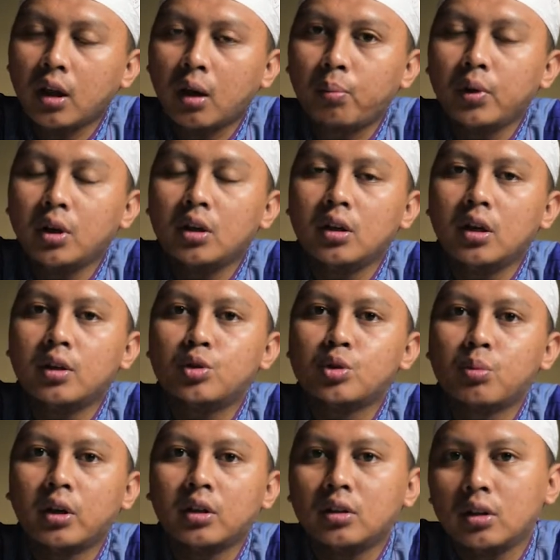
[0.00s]
tapi dia
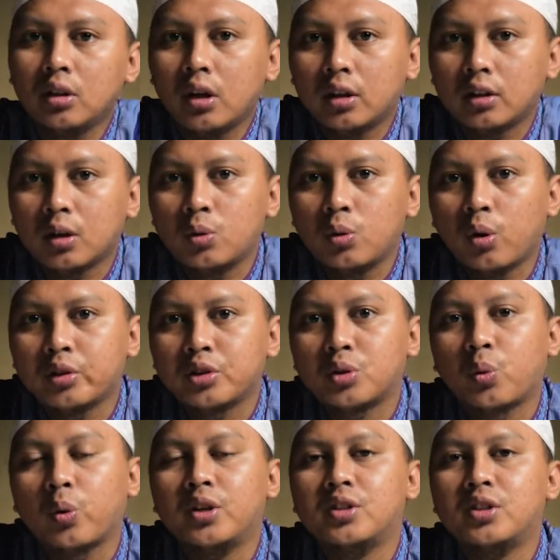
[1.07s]
cuman tidak tahu
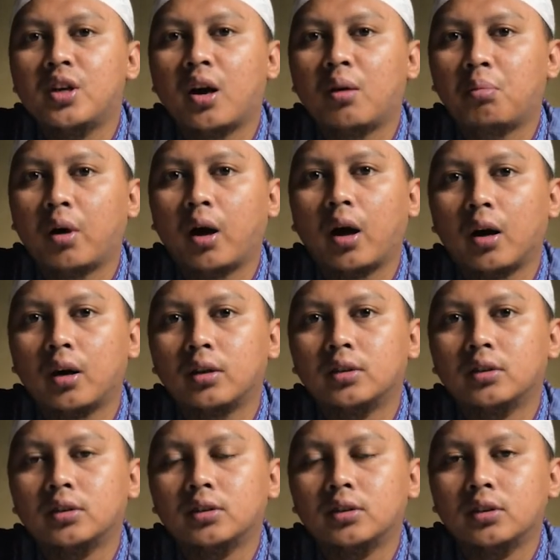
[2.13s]
konsekuensinya apa.
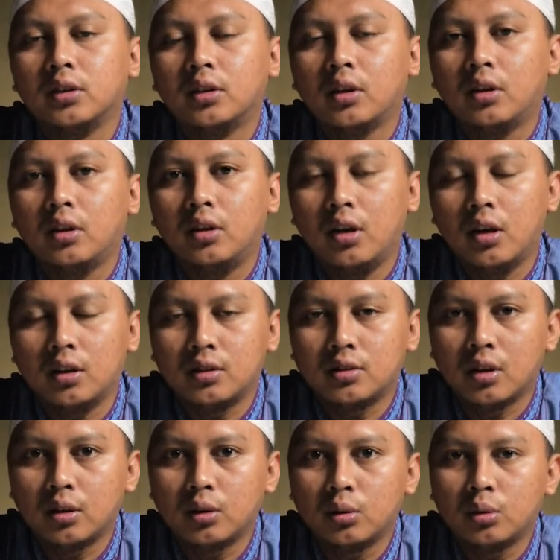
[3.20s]

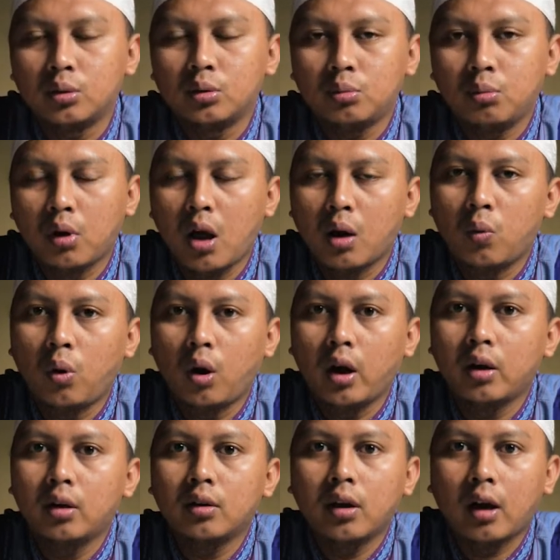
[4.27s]
Yang satu
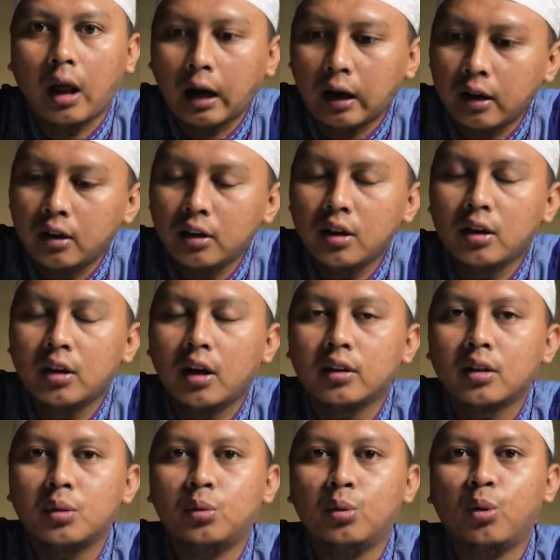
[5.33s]
melakukan karena dia tidak
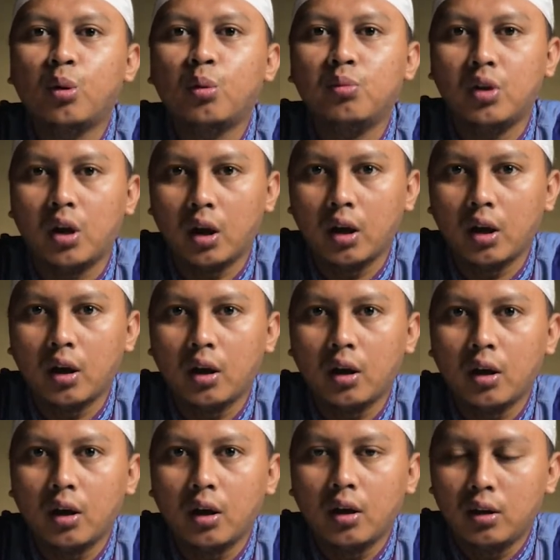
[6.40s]
tahu hukumnya.
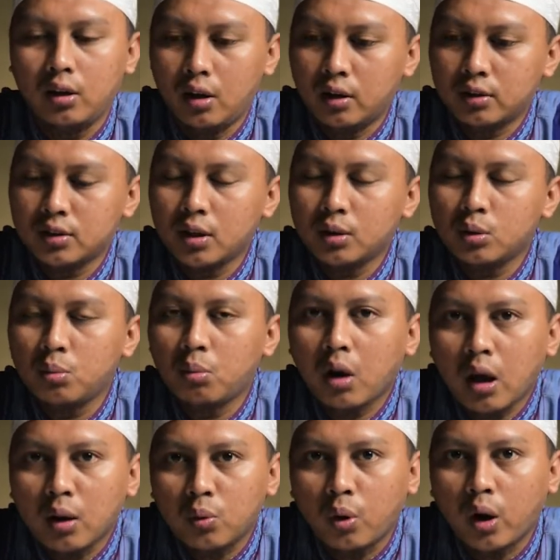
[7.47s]
Yang satu
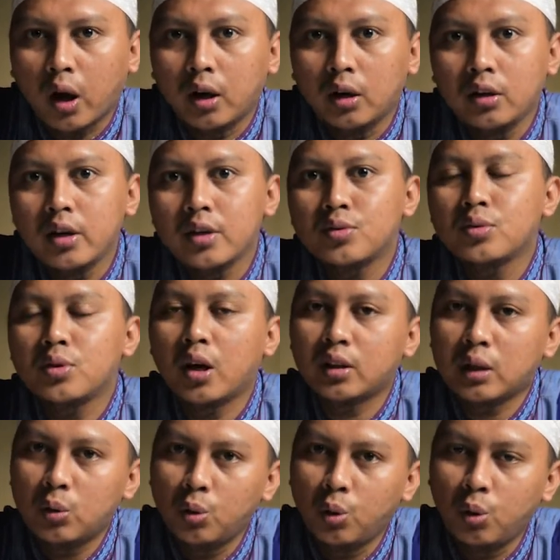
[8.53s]
melakukan dia sudah
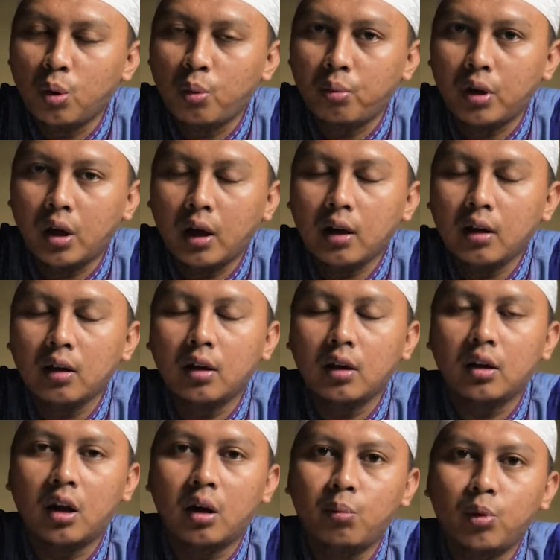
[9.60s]
tahu hukumnya
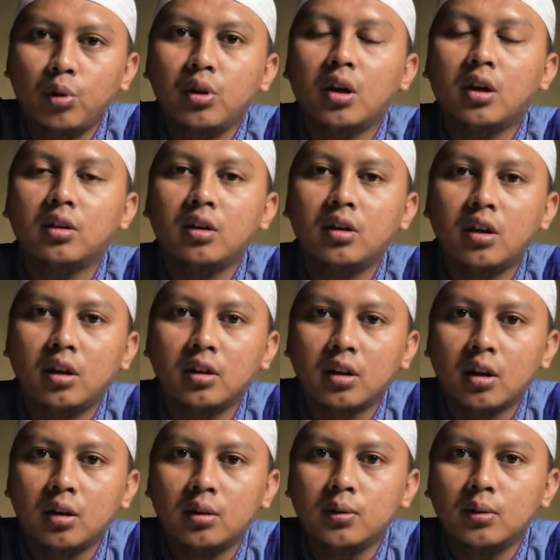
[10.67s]
namun yang tidak
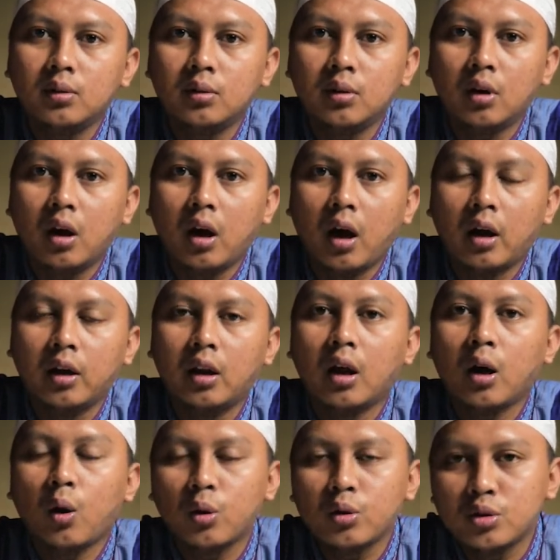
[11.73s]
tahu
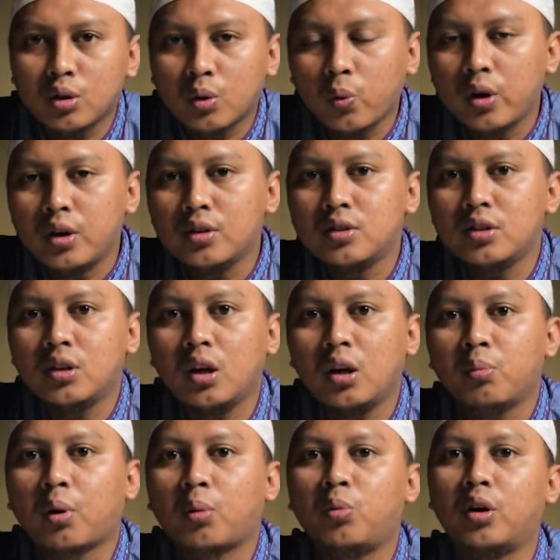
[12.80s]
adalah konsekuensi
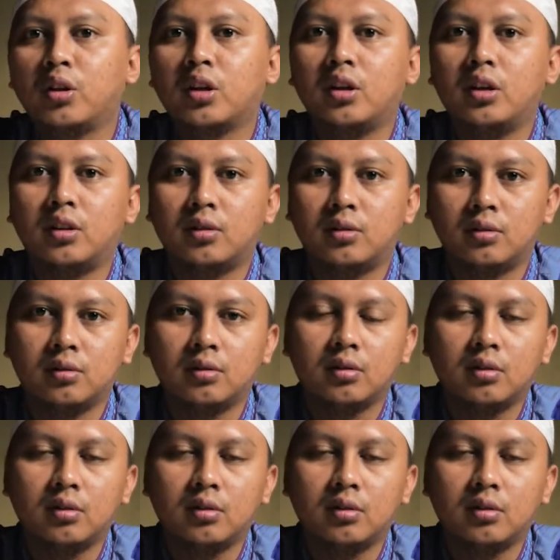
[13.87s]
dari perbuatan itu.